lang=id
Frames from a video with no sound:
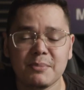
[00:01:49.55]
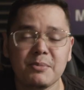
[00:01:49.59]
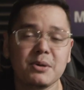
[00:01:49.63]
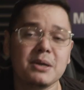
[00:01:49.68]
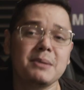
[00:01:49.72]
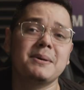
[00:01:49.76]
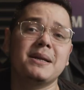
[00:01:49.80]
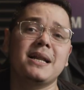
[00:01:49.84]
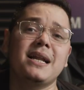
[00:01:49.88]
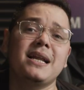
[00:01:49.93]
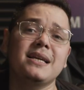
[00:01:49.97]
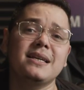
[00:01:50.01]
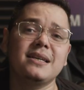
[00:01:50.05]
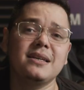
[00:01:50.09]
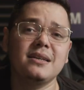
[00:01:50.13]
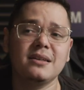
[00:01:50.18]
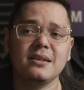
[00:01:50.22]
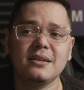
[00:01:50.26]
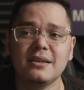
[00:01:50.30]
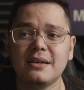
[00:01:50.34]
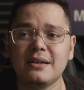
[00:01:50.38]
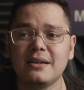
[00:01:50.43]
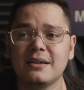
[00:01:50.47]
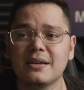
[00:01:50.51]
ya mau gimana
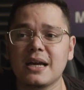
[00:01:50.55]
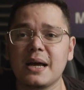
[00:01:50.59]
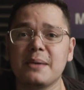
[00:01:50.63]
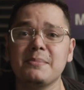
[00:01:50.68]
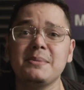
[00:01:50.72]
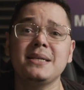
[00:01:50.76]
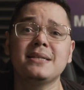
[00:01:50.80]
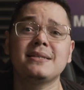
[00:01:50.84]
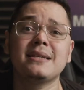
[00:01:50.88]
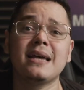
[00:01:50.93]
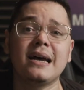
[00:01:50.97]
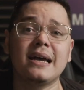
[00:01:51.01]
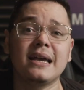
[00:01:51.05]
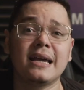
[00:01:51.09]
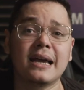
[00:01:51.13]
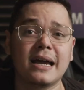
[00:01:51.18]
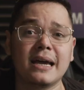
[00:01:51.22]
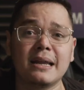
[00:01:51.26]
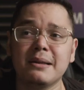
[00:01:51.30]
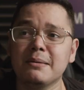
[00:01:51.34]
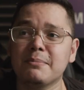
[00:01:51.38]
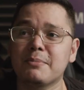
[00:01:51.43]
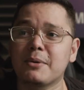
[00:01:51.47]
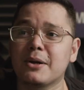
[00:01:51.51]
lagi? nggak bisa
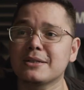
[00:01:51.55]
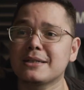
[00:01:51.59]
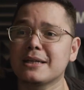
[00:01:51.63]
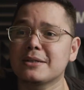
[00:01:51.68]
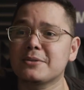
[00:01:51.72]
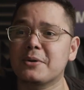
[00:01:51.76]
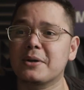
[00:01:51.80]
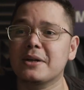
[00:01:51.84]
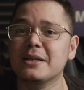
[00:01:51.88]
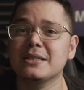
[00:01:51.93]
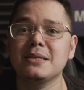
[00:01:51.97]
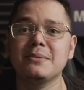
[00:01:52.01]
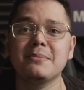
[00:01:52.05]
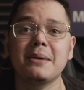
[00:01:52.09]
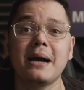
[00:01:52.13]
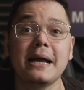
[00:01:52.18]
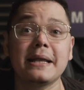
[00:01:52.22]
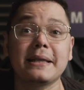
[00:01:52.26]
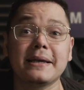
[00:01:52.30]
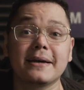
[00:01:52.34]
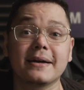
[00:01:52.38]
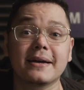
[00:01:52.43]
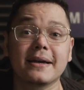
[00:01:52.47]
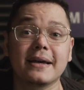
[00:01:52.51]
ya kan prosesornya sih
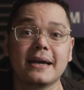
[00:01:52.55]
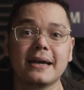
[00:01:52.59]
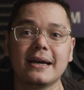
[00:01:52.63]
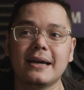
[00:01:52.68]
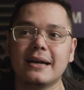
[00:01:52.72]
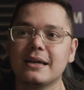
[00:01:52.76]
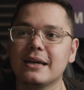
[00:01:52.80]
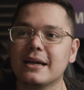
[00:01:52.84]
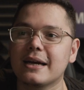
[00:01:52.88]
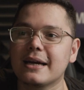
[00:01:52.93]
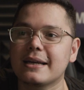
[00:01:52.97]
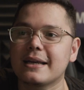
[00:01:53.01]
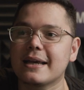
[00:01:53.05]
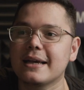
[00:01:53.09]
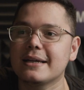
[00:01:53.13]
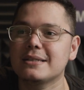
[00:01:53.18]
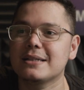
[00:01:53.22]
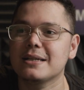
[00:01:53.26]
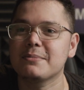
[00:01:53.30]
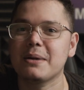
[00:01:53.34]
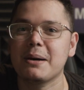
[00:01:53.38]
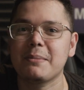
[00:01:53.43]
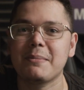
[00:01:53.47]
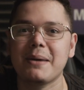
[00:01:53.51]
banyak ya ya kan
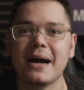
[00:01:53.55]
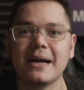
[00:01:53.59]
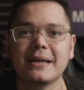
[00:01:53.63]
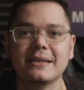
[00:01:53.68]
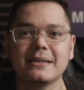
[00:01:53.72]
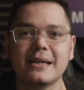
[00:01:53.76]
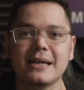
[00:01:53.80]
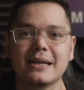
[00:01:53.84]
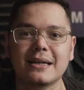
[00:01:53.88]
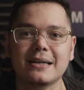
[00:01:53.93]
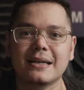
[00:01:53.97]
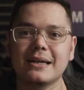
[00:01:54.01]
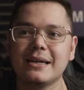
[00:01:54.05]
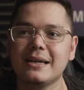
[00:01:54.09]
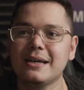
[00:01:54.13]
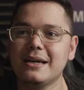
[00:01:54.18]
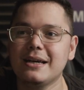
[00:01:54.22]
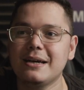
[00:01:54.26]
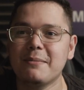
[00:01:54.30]
casing mah banyak